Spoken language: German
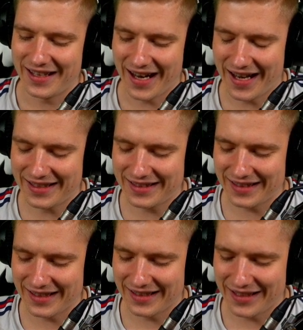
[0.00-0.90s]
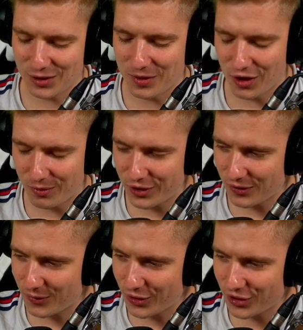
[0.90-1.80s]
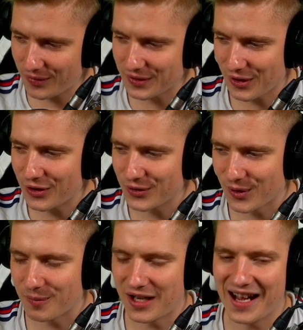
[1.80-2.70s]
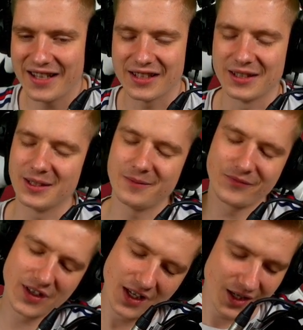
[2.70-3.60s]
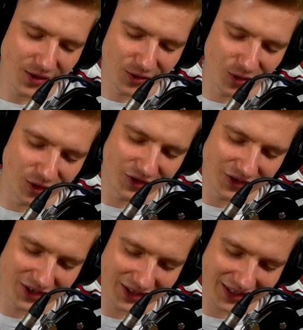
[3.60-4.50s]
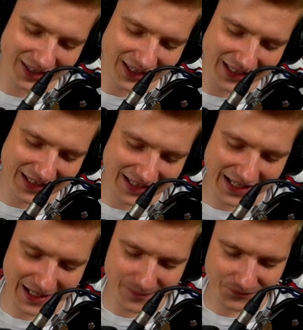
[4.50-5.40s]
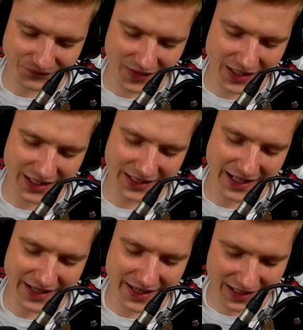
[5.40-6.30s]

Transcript: der hat, äh, der spielt auch World of Warcraft, ist auch in so einem Clan drin. Und dem, äh, der, der